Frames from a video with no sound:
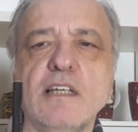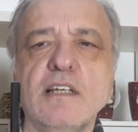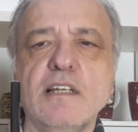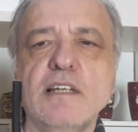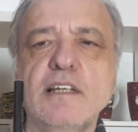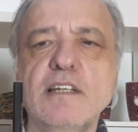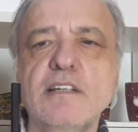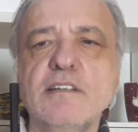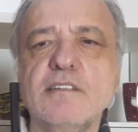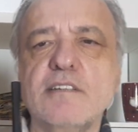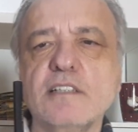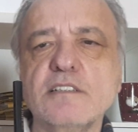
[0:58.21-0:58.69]

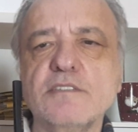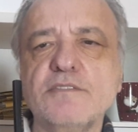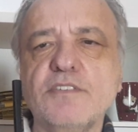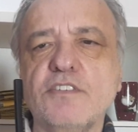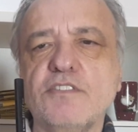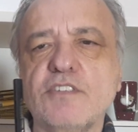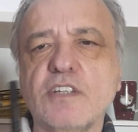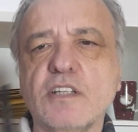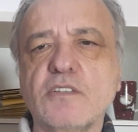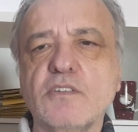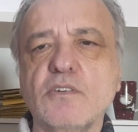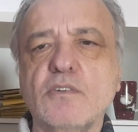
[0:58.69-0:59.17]

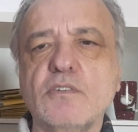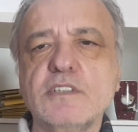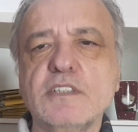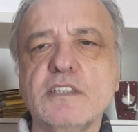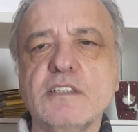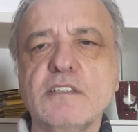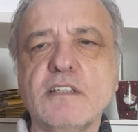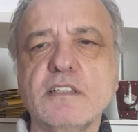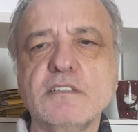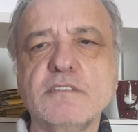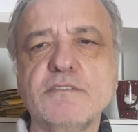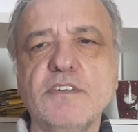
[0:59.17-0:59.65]
l'intervistatore e
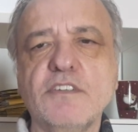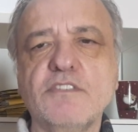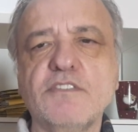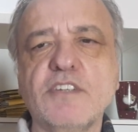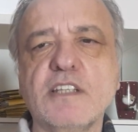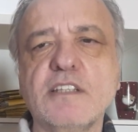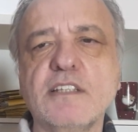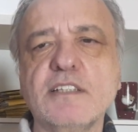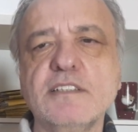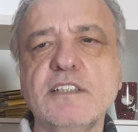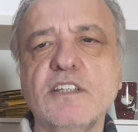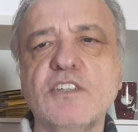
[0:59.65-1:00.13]

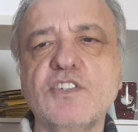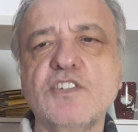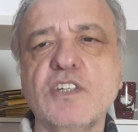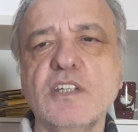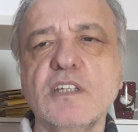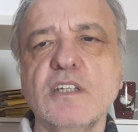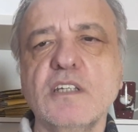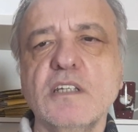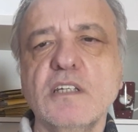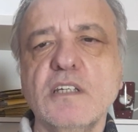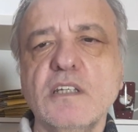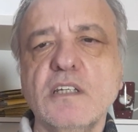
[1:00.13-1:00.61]

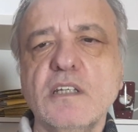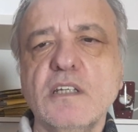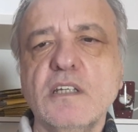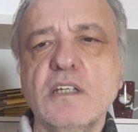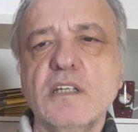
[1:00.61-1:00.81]
l'intervistatrice